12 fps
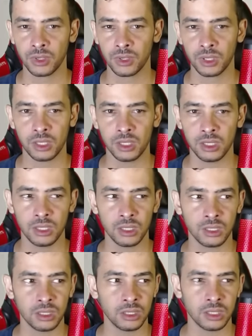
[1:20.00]

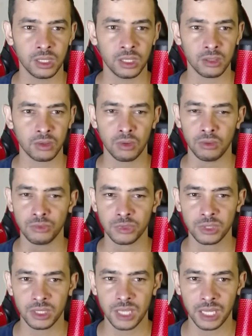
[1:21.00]
que como um
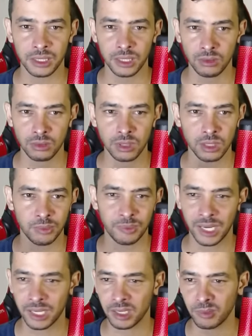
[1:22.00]
cidadão que
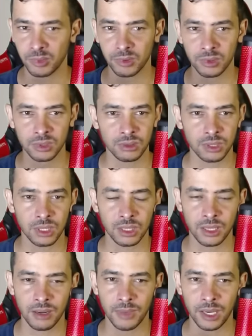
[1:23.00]
paga imposto, que
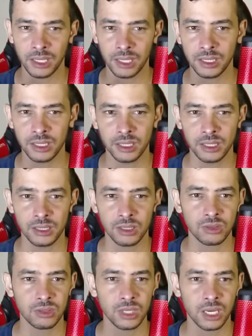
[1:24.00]
trabalha e
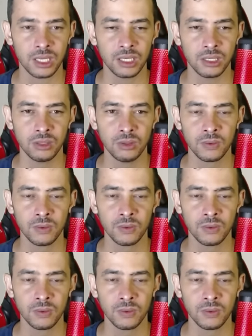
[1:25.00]
isso e aquilo,